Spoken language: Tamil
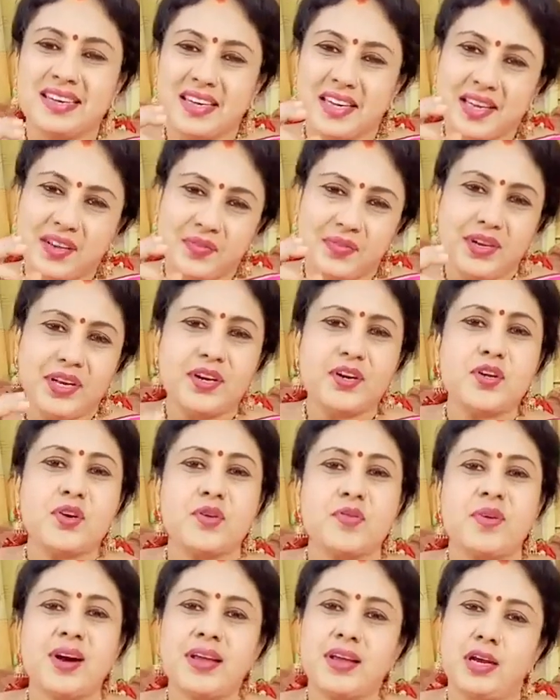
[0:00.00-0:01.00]
நீங்கள்
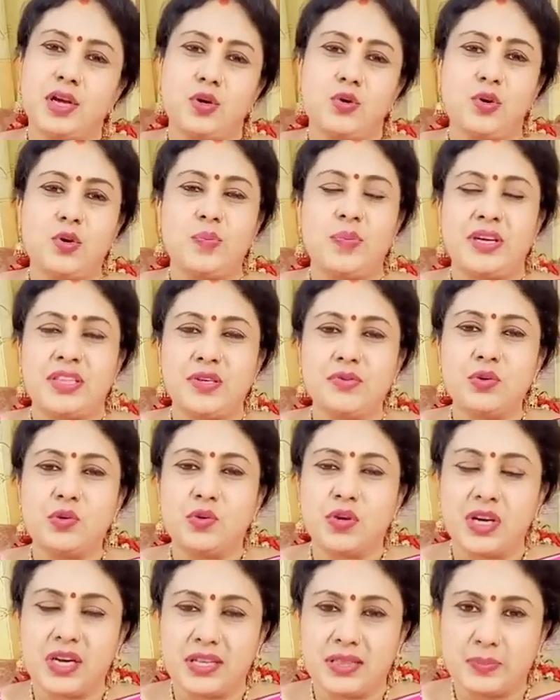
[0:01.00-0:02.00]
வீடியோவாக எங்களுக்கு ஒரு பதிவு
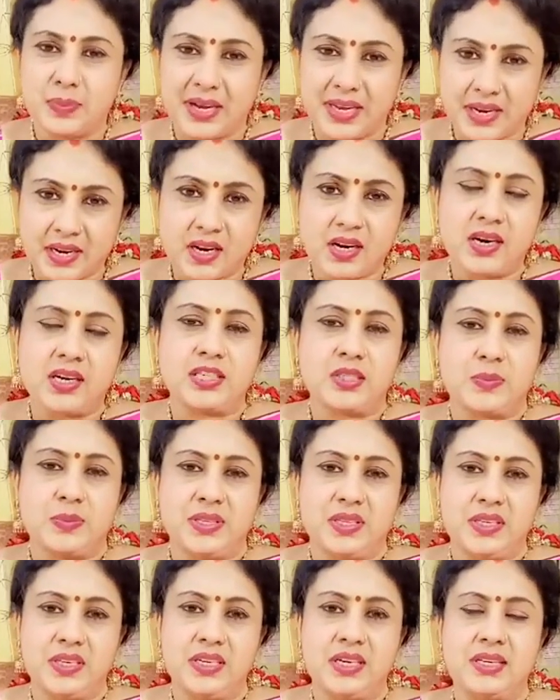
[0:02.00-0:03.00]
கொடுங்க பைரா கார்ட்ஸ்
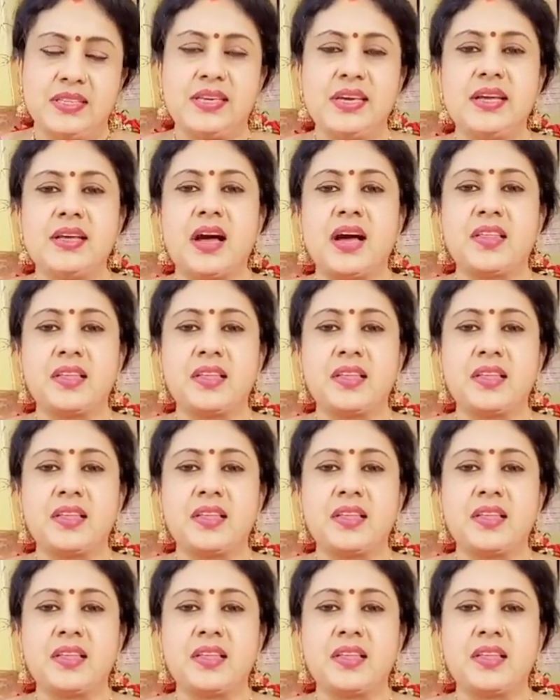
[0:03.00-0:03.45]
பற்றி அது